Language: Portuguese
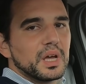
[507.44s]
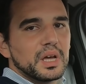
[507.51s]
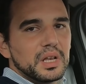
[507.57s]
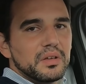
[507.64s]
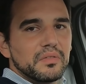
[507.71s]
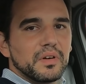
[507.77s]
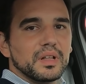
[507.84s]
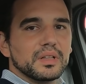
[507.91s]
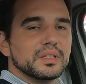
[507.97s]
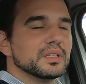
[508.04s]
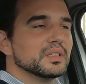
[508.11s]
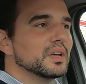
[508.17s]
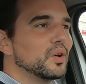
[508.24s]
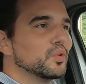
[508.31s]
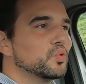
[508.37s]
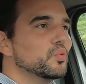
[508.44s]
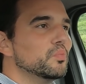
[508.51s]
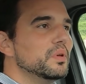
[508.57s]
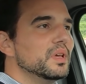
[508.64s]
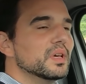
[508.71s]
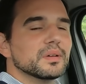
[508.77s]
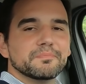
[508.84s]
a nível de
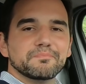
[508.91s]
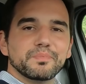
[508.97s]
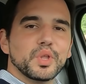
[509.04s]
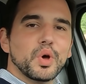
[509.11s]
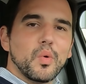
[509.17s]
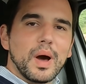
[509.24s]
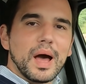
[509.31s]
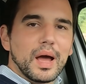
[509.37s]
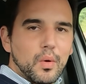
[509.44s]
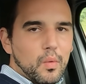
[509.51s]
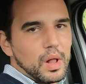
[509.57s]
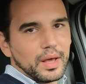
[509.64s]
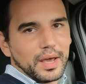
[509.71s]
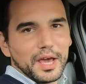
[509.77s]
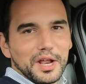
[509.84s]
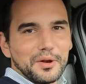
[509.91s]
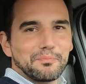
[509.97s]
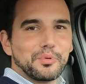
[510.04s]
autonomia, não há qualquer